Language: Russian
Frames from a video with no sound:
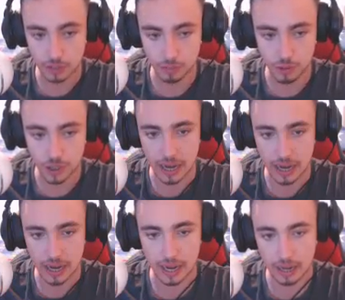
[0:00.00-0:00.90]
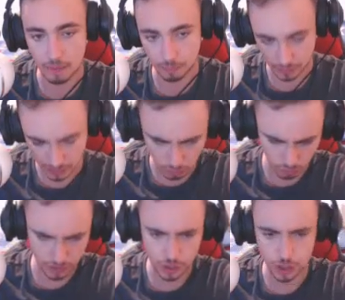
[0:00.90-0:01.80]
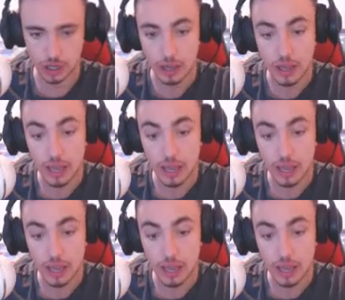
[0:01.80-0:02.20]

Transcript: Не пушечка, а, ну, вещичка.